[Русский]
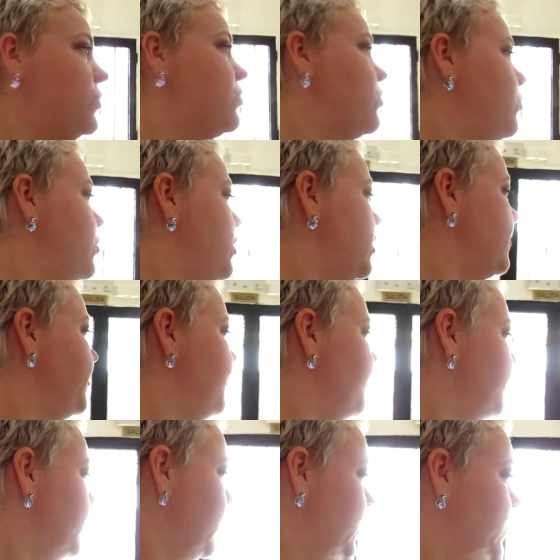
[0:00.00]
субботам,
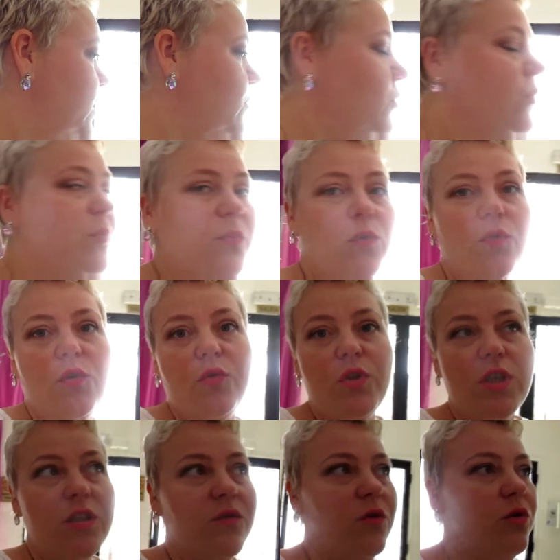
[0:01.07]
поэтому, говорю,
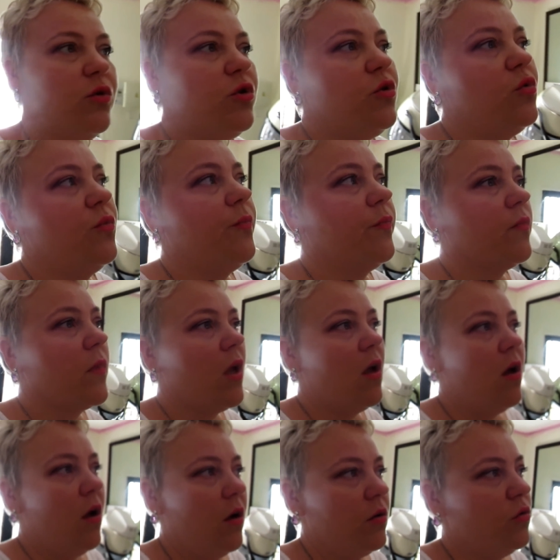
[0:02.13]
сейчас включу.
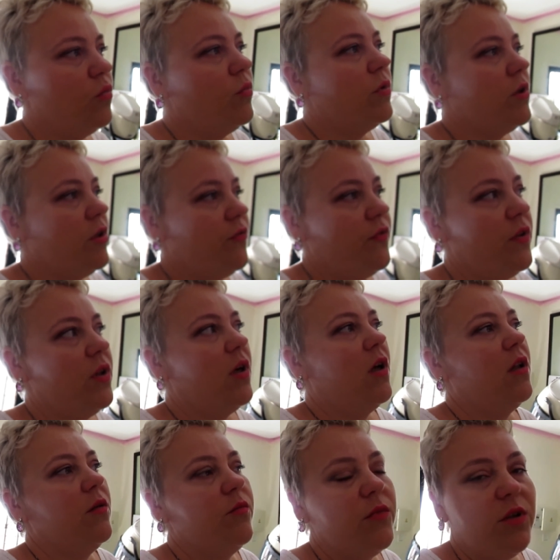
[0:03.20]
Думаю, и
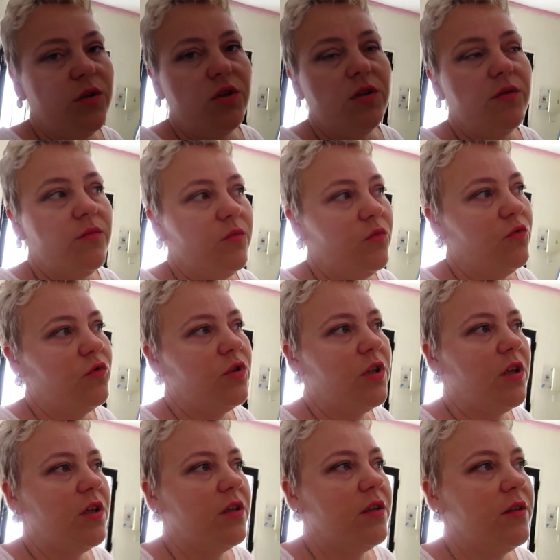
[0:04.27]
финал, не, ну вот,
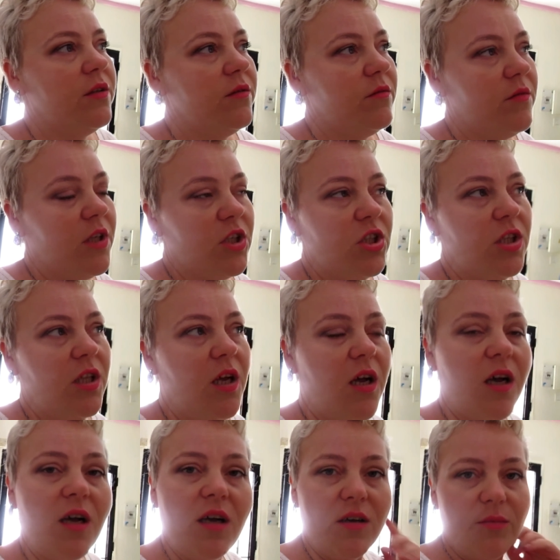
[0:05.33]
а
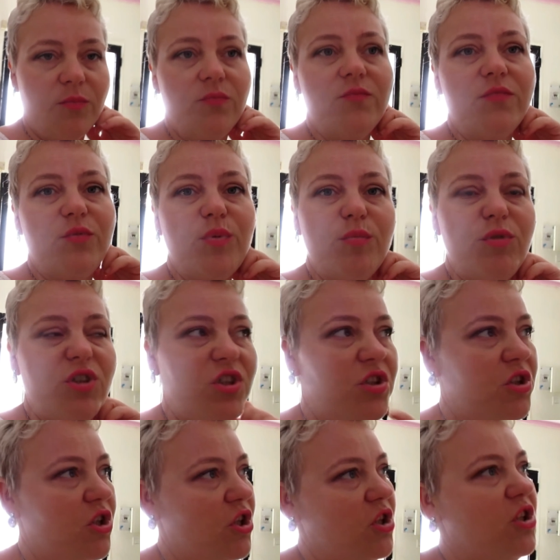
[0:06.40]
дошла, а в
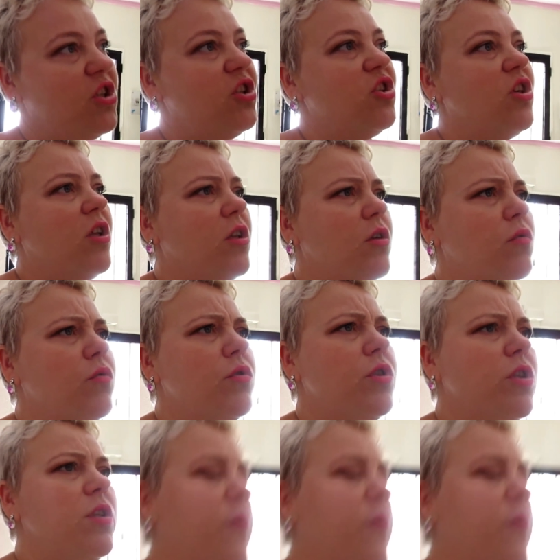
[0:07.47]
победителе нет, жалко очень.